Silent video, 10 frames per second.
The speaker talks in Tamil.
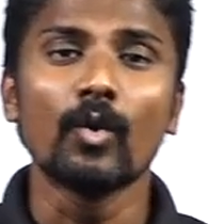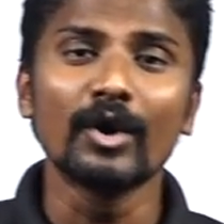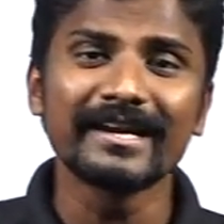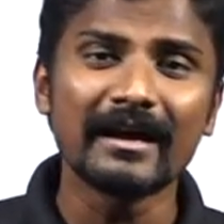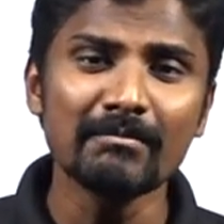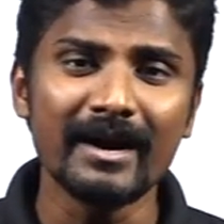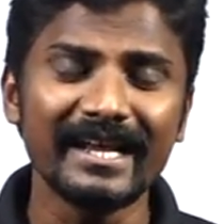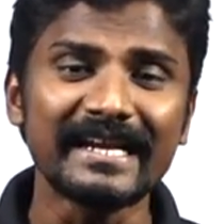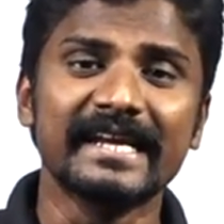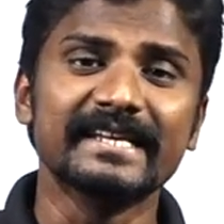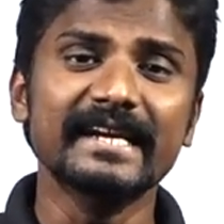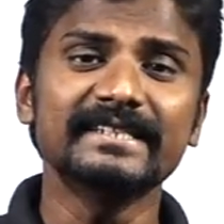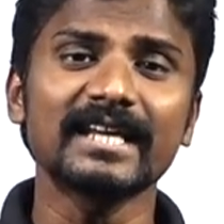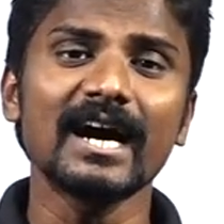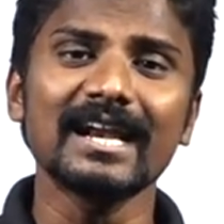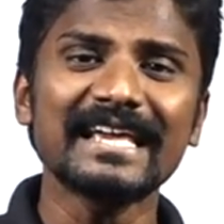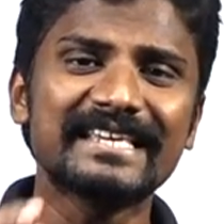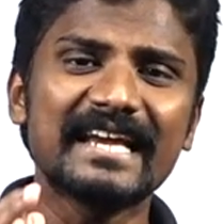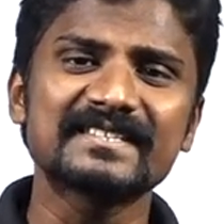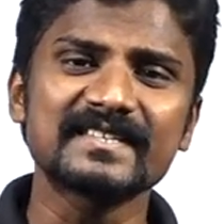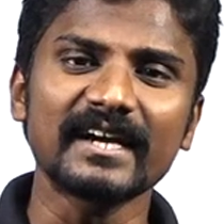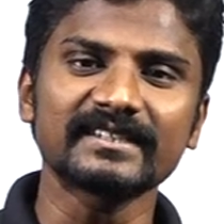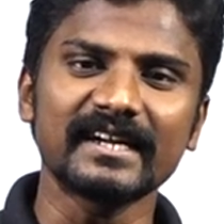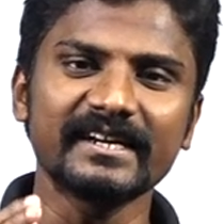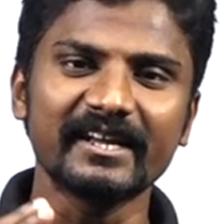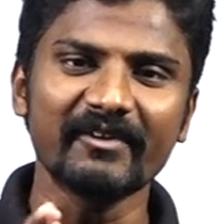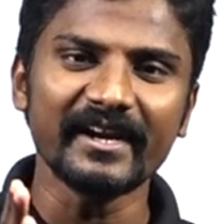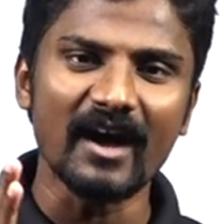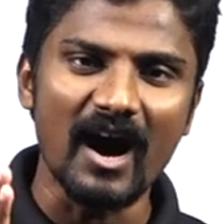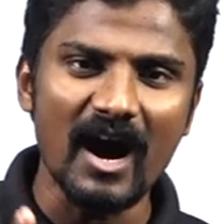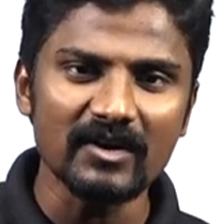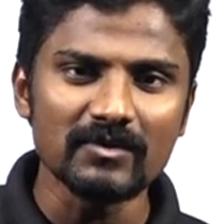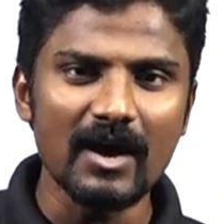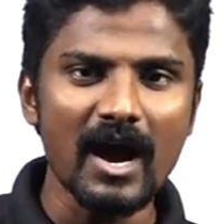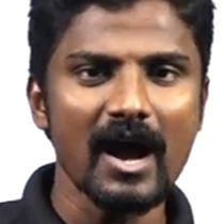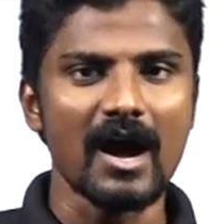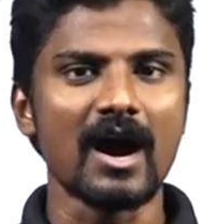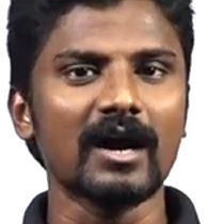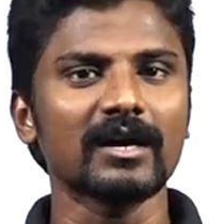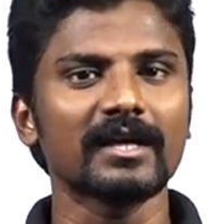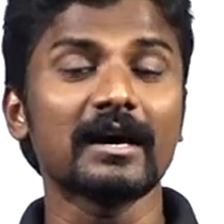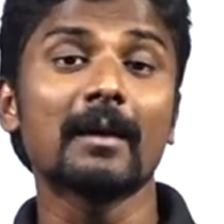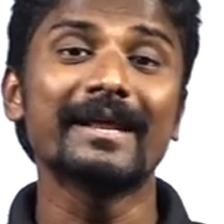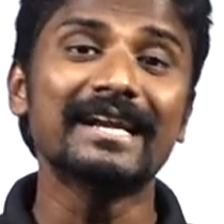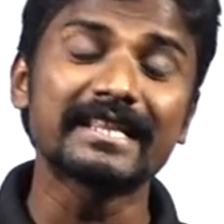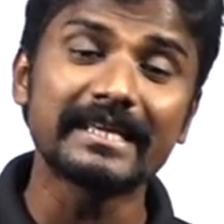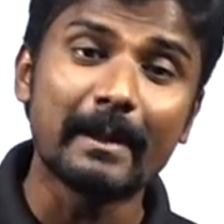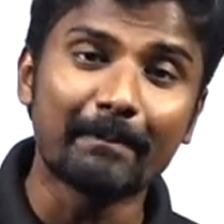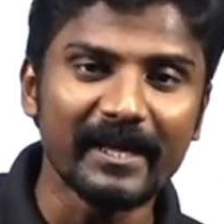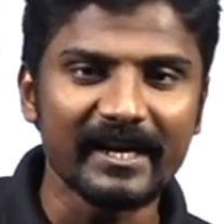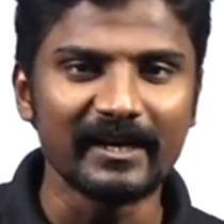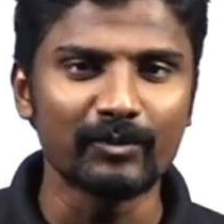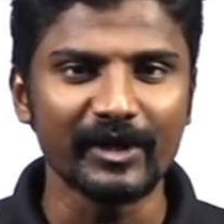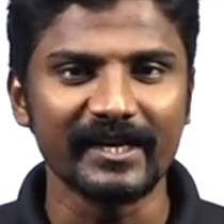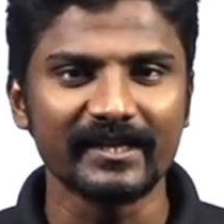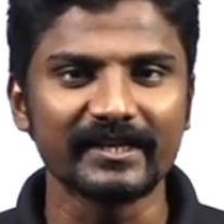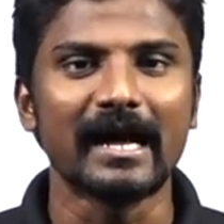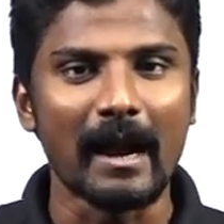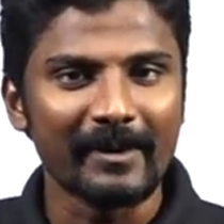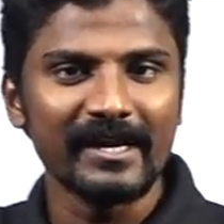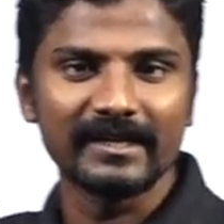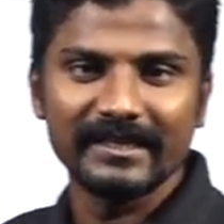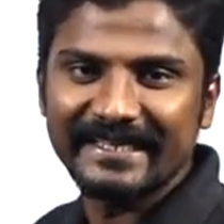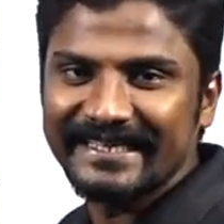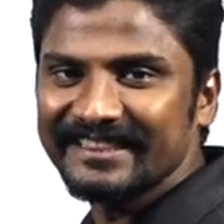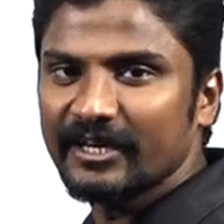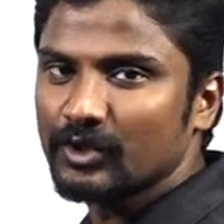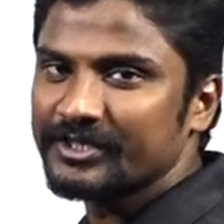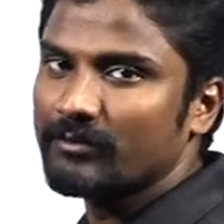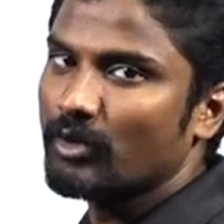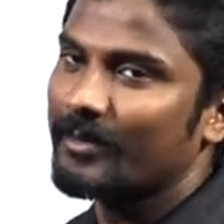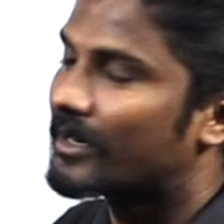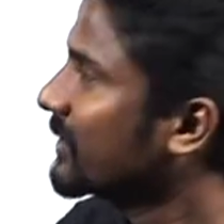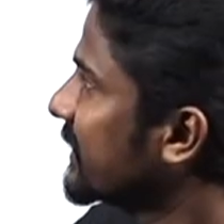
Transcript: ஒரு நம்பர் எட்டால எக்ஸாக்டா டிவைட் ஆகுமா ஆகாதா அப்படின்றத எப்படி கண்டுபிடிக்கிறது அப்படின்றத இந்த கொஸ்டின் மூலமா நம்ம